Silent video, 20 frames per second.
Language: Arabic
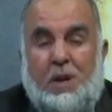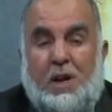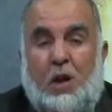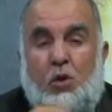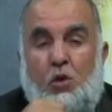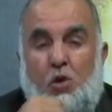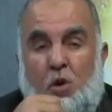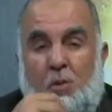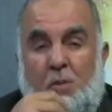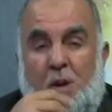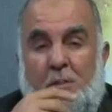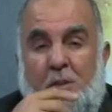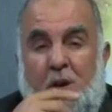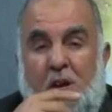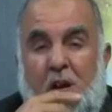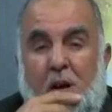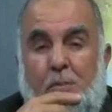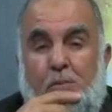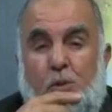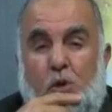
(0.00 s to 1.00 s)
من الأمم
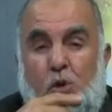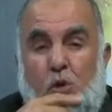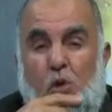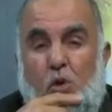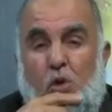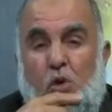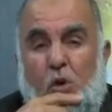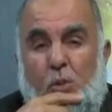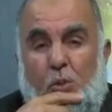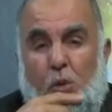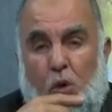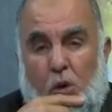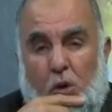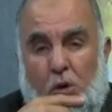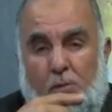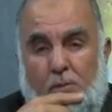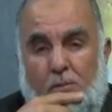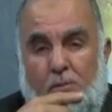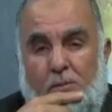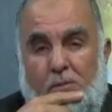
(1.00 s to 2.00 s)
نبش القبور